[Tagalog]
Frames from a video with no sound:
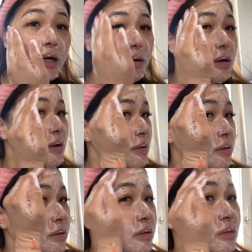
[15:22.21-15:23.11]
ng
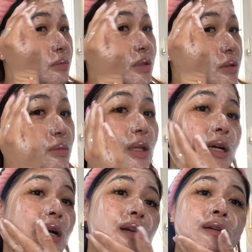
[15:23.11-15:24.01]
mas
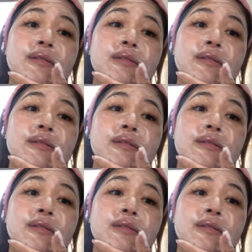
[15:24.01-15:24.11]
matagal